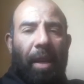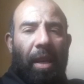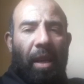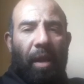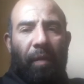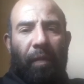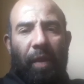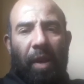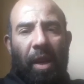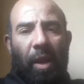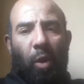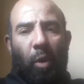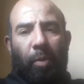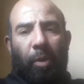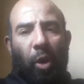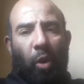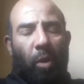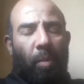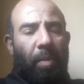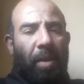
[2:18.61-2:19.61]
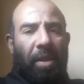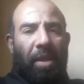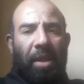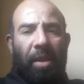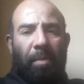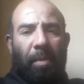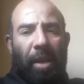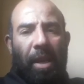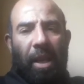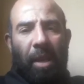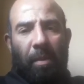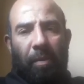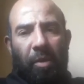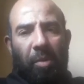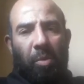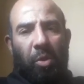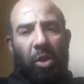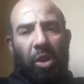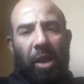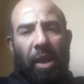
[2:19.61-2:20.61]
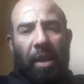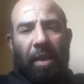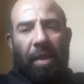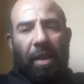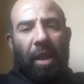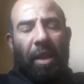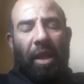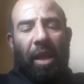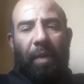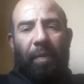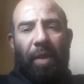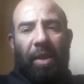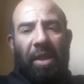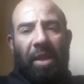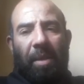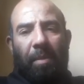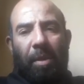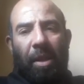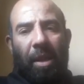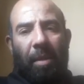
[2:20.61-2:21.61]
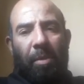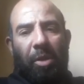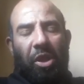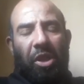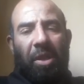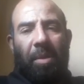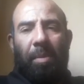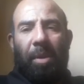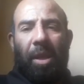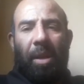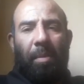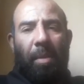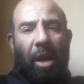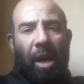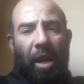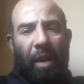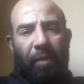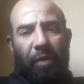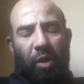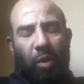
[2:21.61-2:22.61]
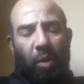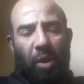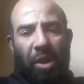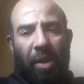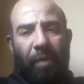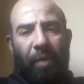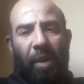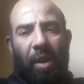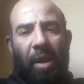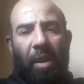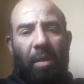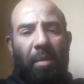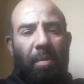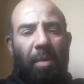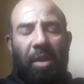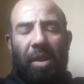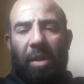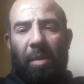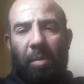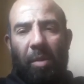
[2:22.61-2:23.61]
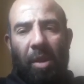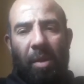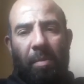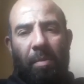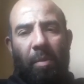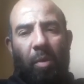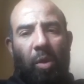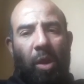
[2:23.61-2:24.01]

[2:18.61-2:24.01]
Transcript: خرفان وبتاكل برسيم عادي مفيش مشكله اذا كانت خرفان سمينه مش سمينه ما اعرفش هو شاف ايه بس المهم